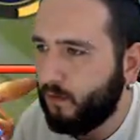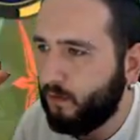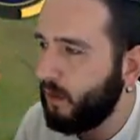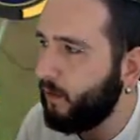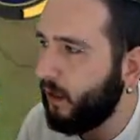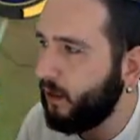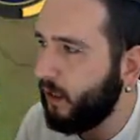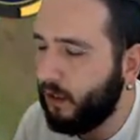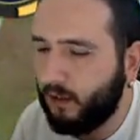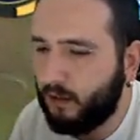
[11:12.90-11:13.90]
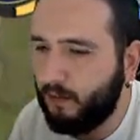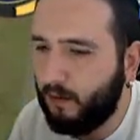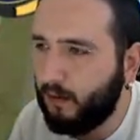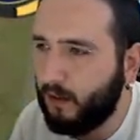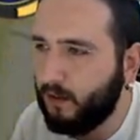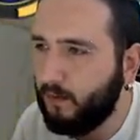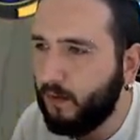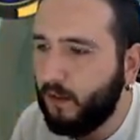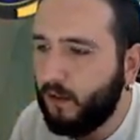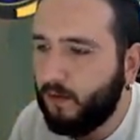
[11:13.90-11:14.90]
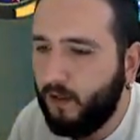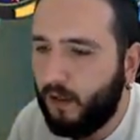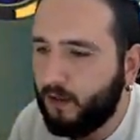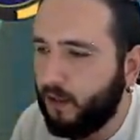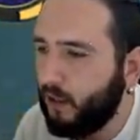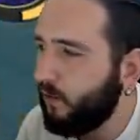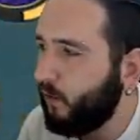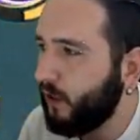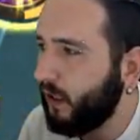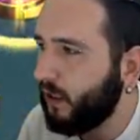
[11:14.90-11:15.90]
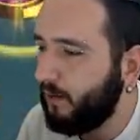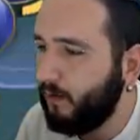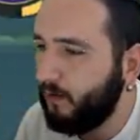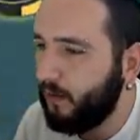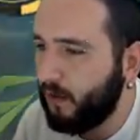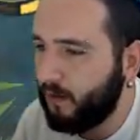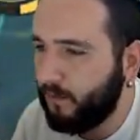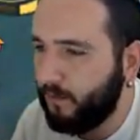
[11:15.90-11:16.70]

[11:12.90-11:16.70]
Benim acilen kasılmam lazım ve hasara odaklanmam lazım.